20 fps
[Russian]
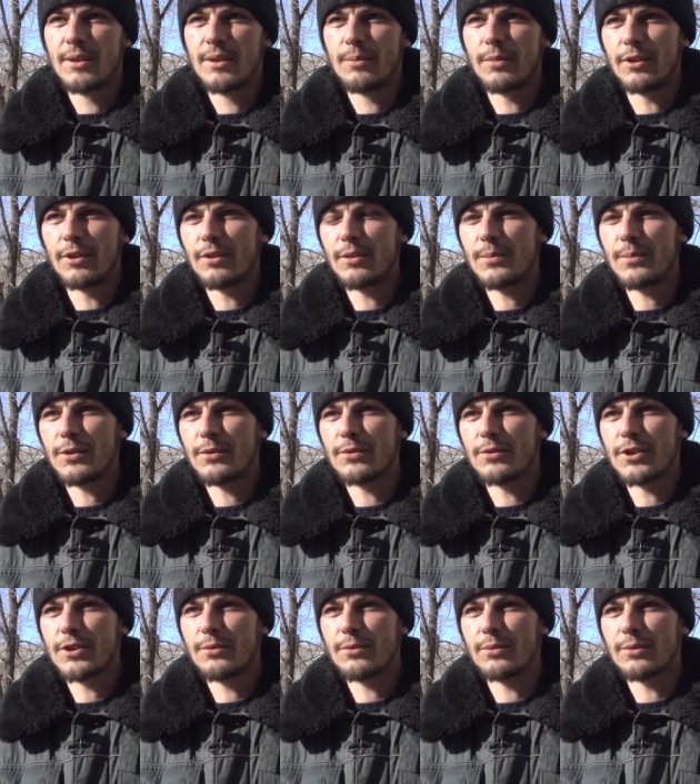Потом мы
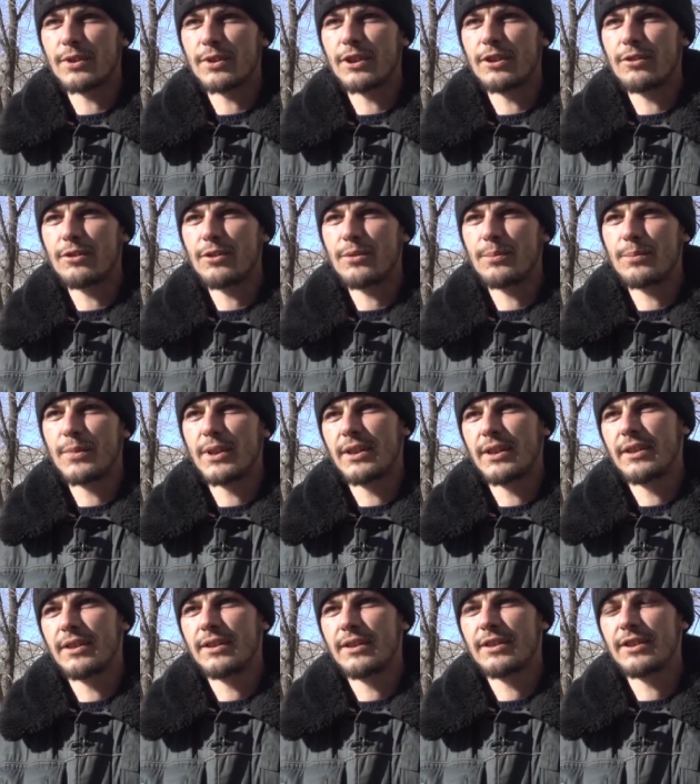уже узнаем
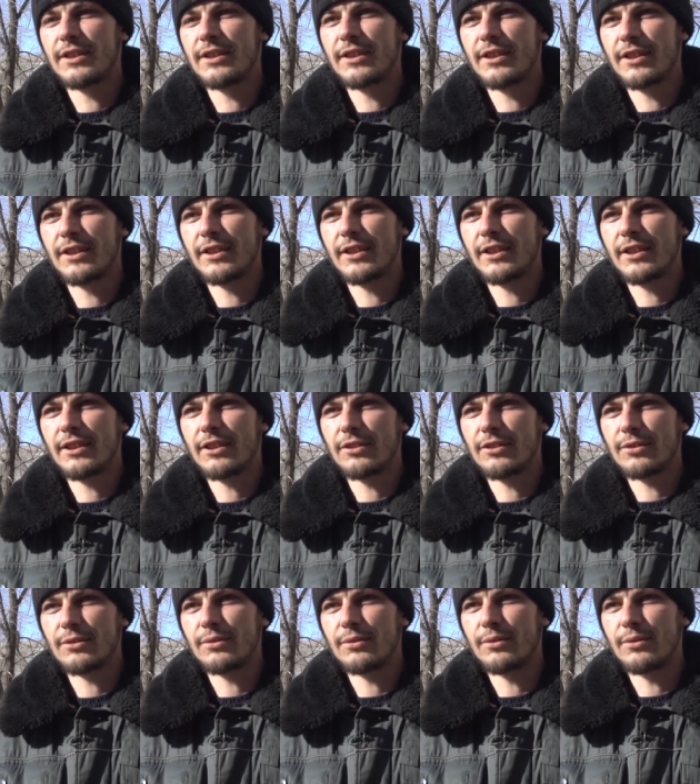с интернета,
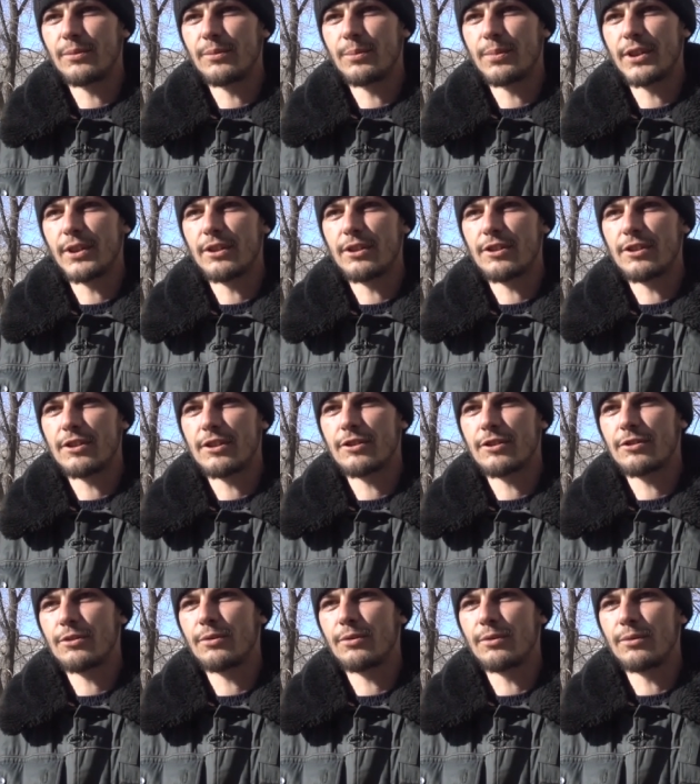что
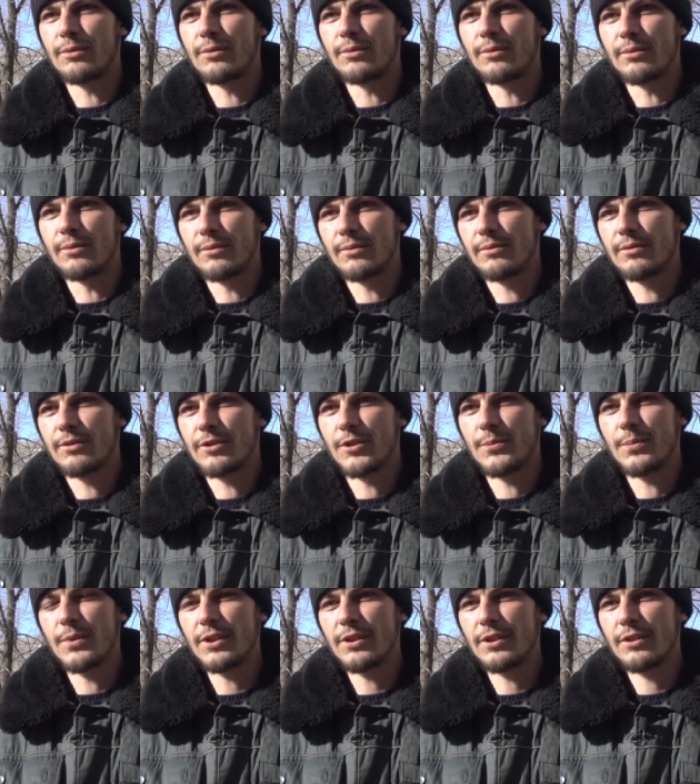произошло
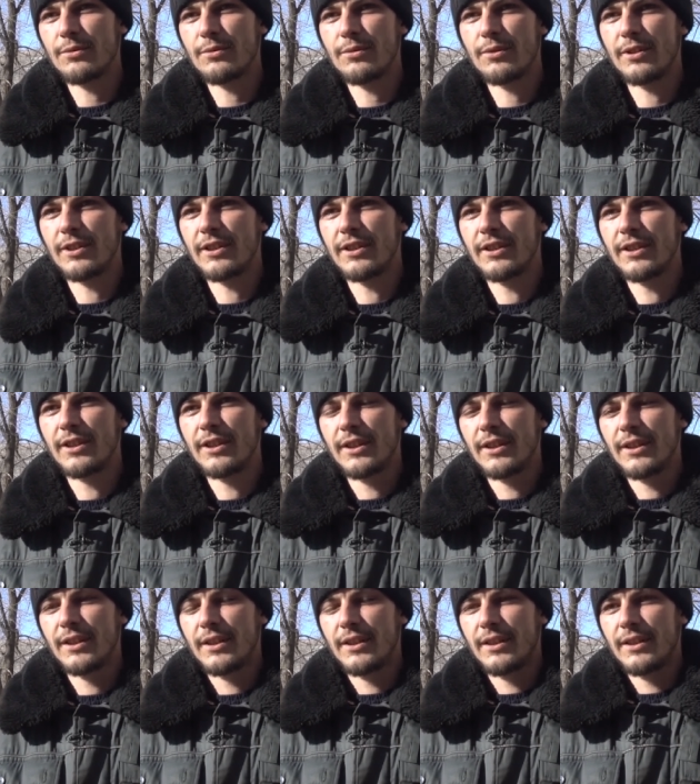ЧП такое.
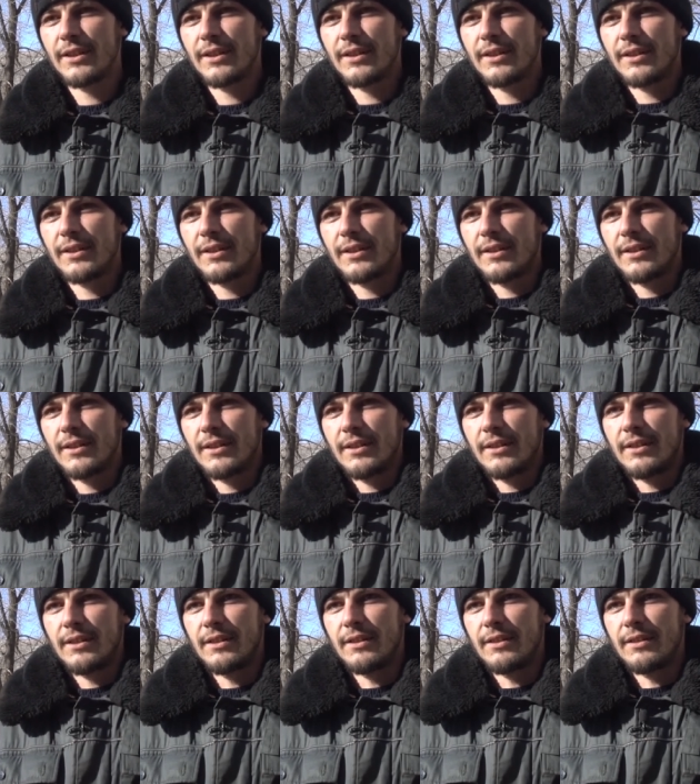
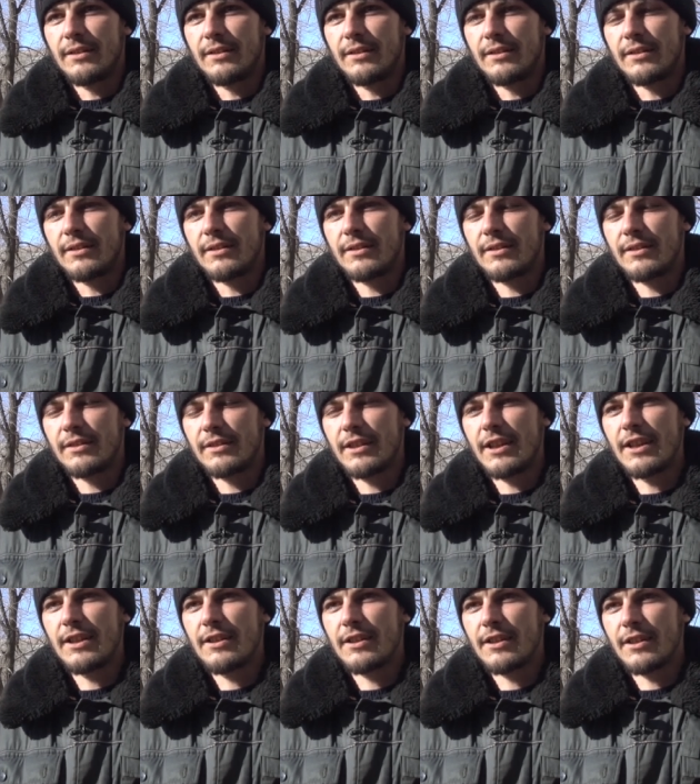Э,
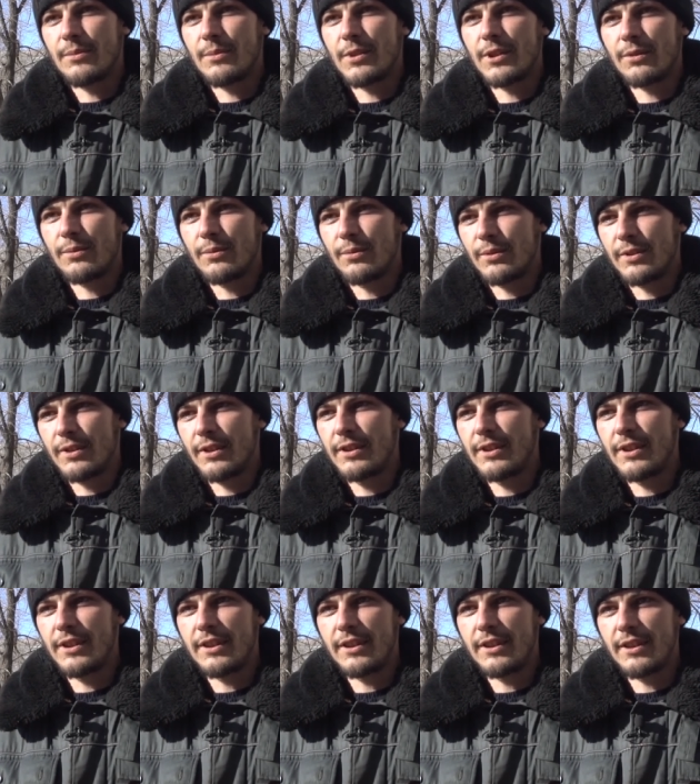дали команду
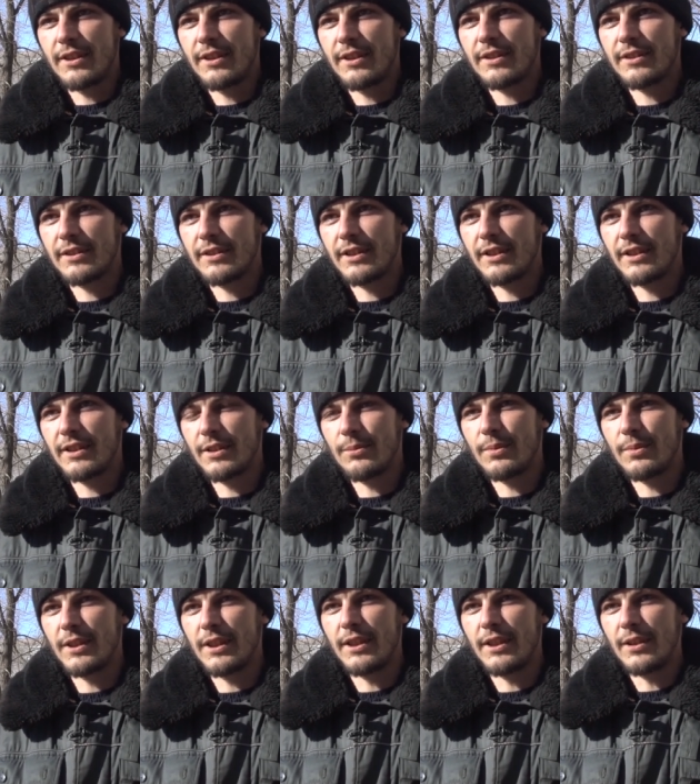следить за
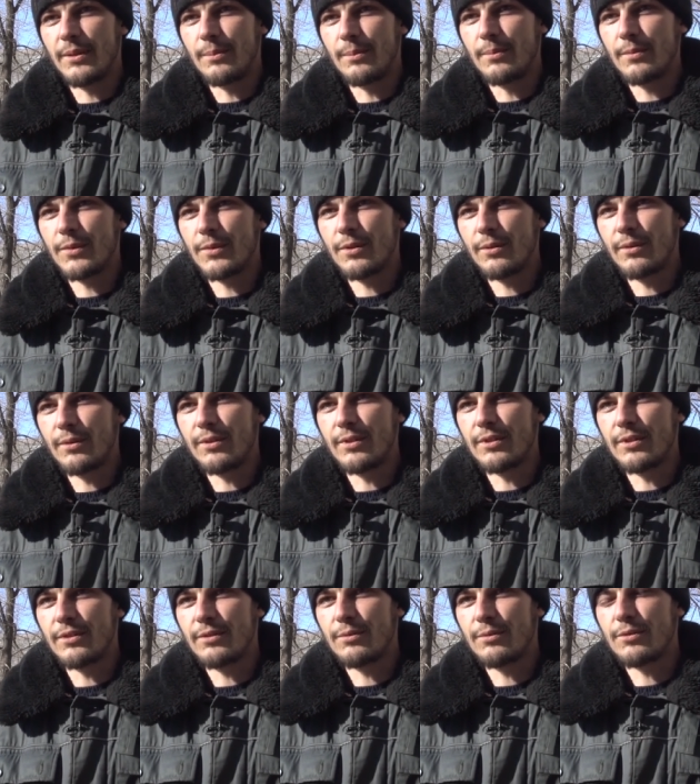отоплением. То
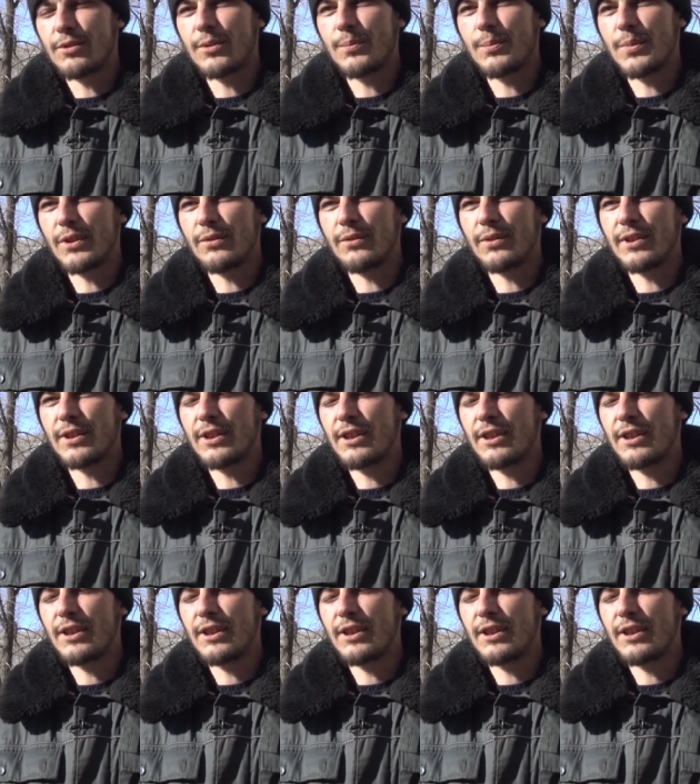есть уже первые